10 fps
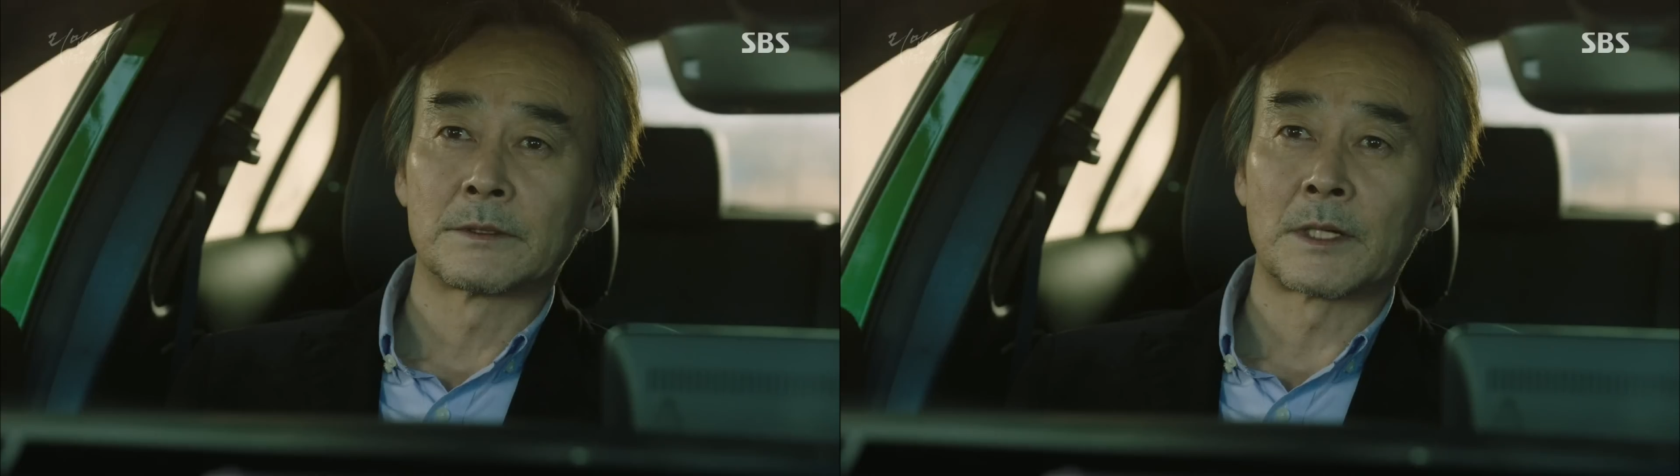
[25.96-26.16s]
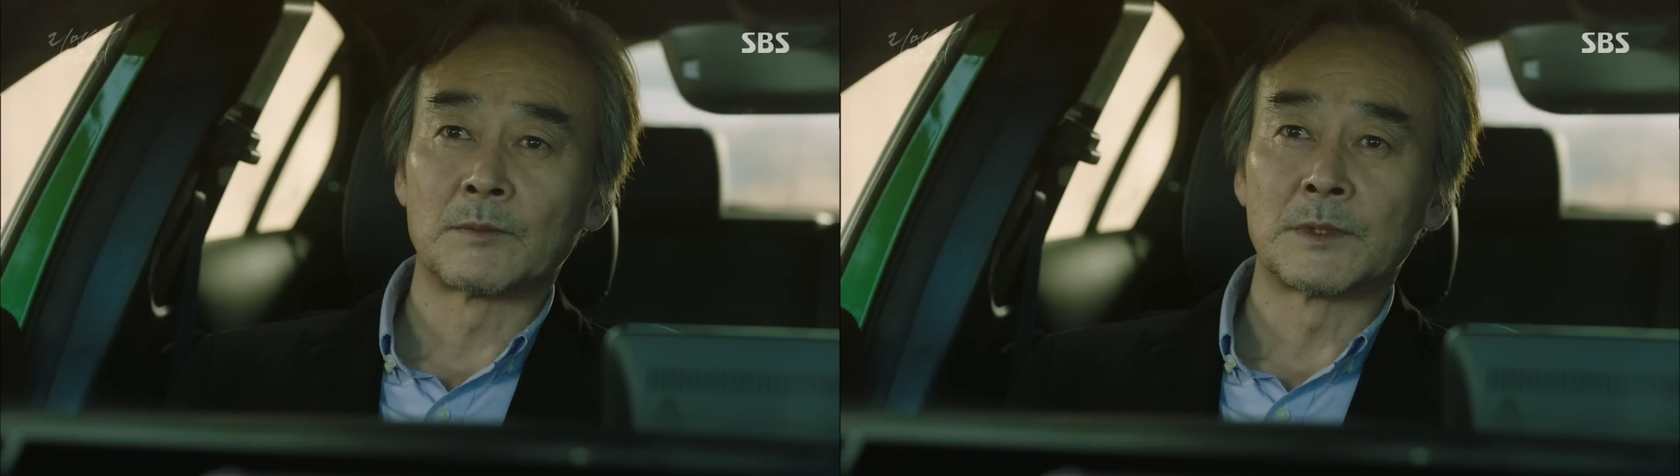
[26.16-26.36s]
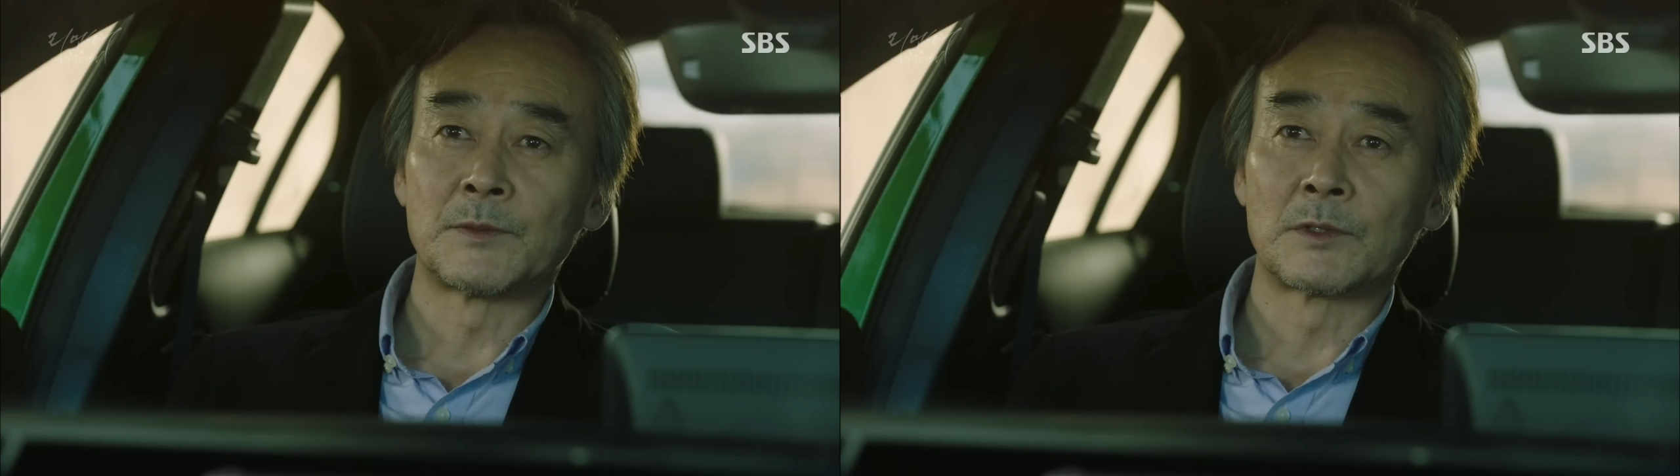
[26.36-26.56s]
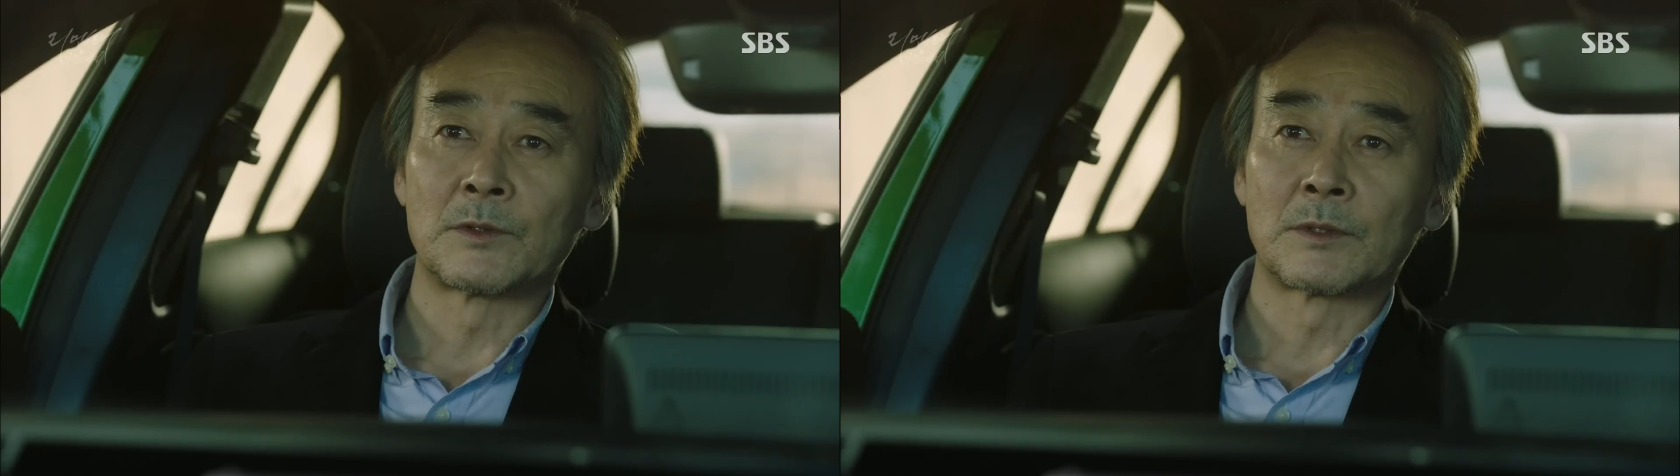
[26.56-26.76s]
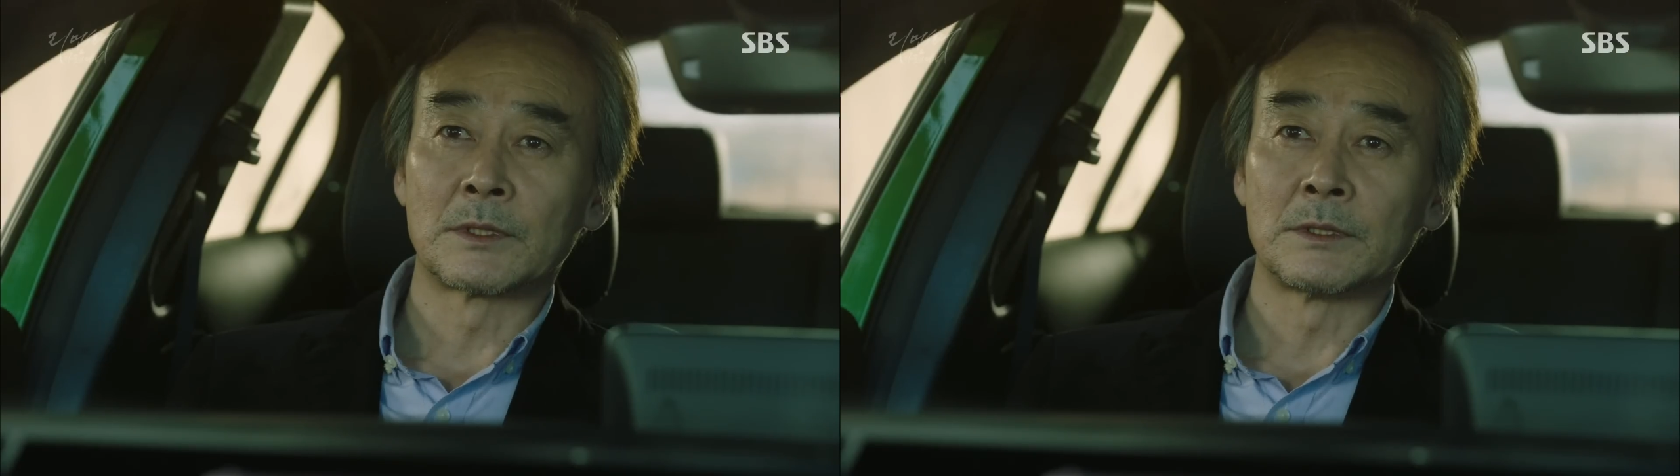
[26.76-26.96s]
30년
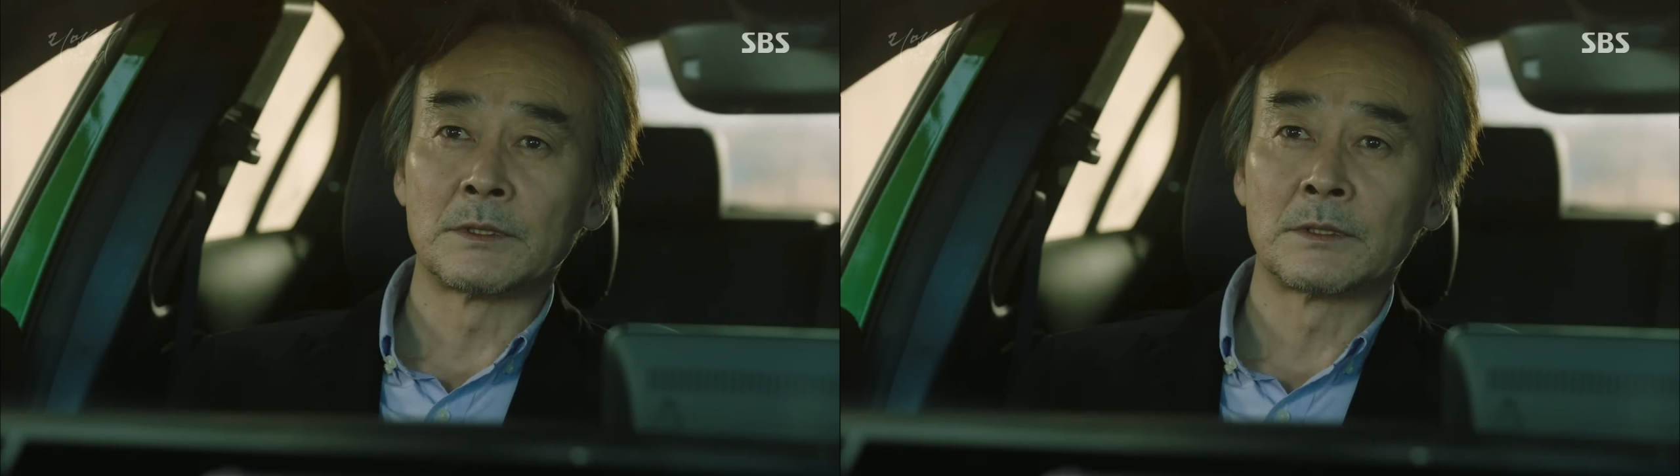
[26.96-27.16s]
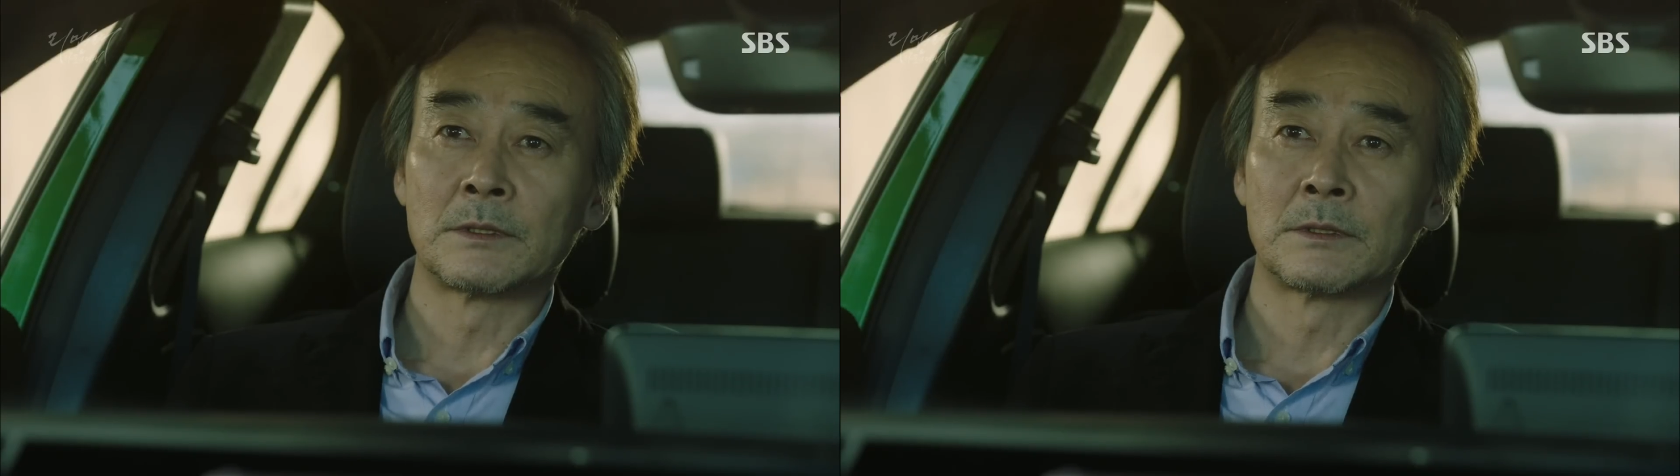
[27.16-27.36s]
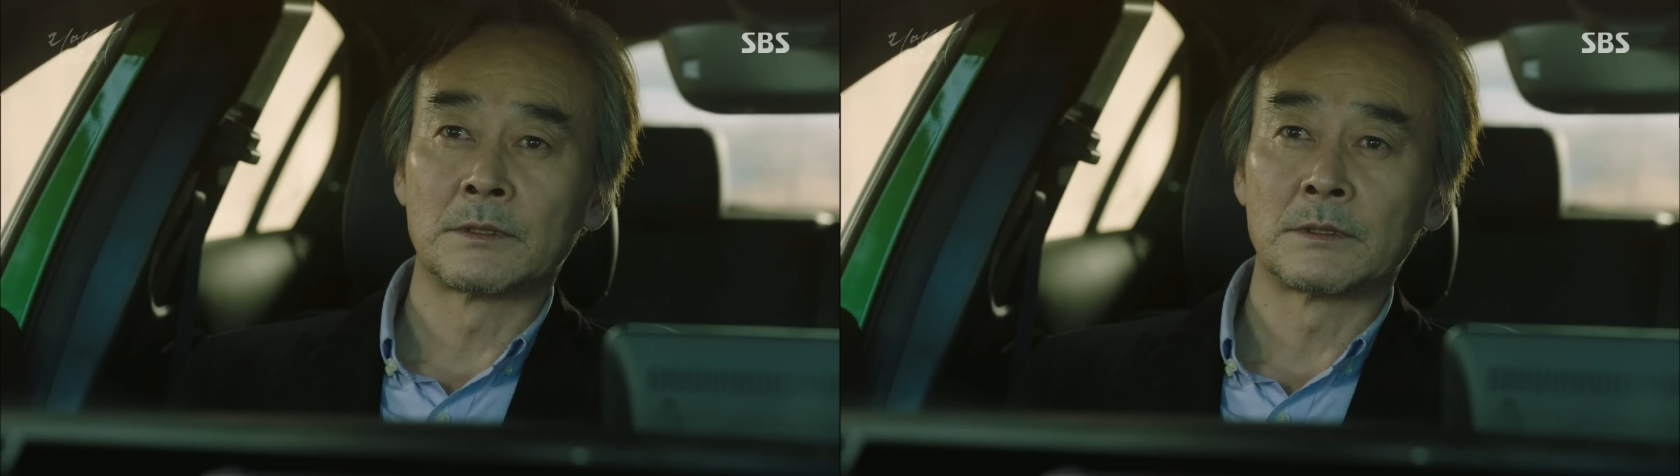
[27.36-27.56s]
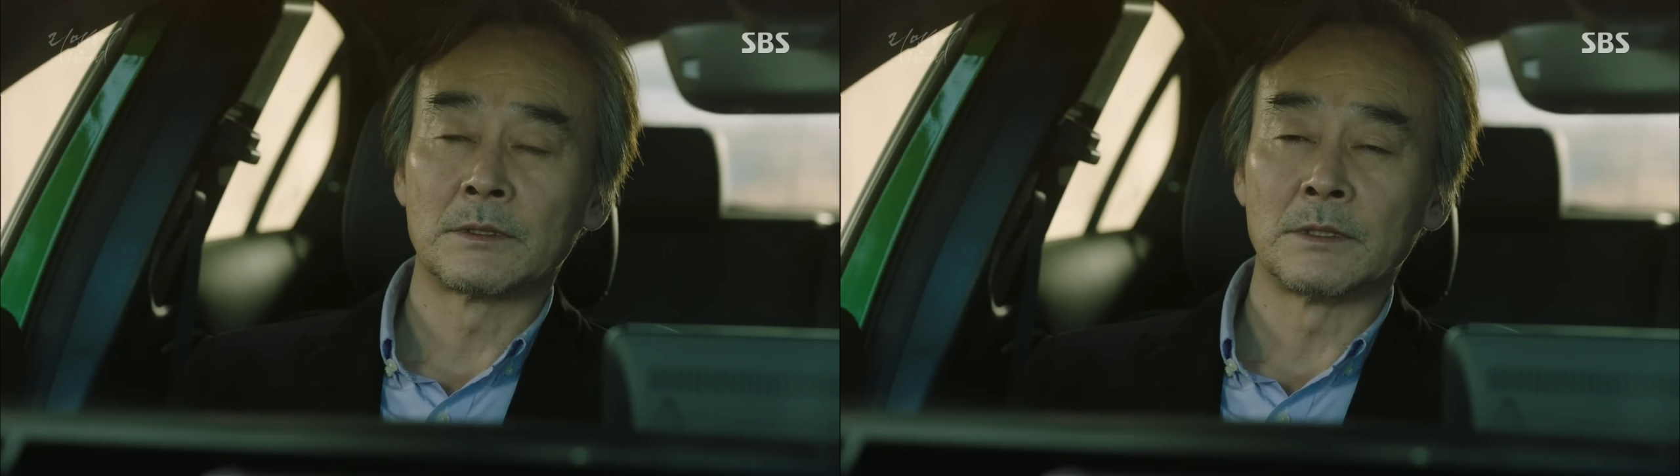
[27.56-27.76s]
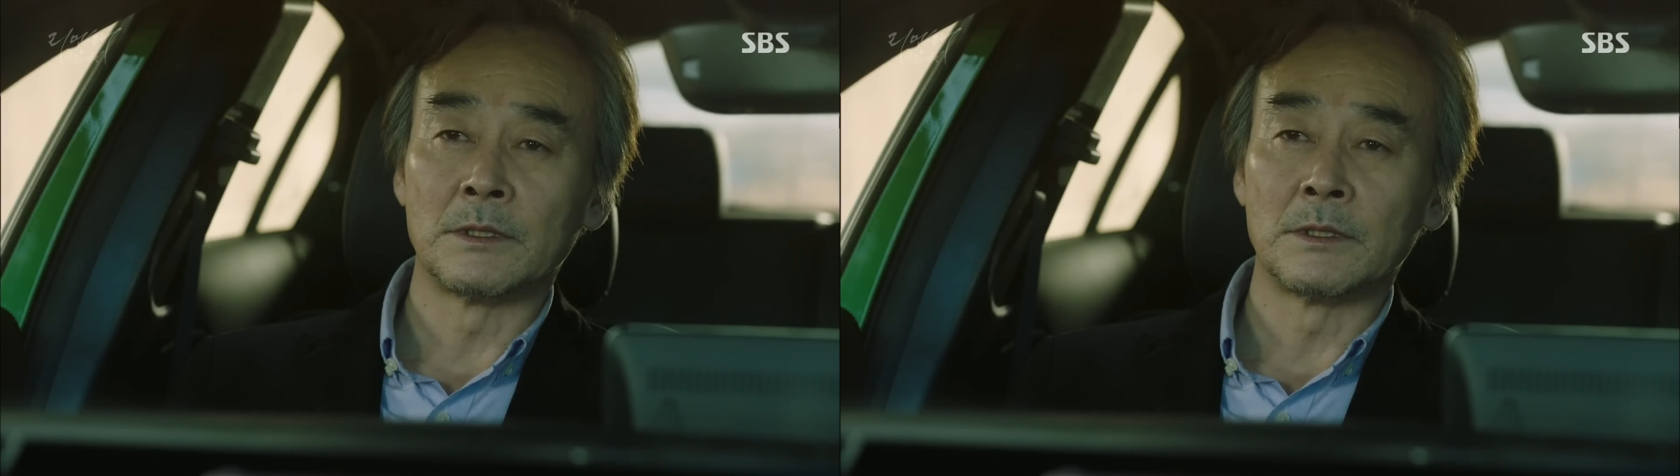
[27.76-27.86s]
동안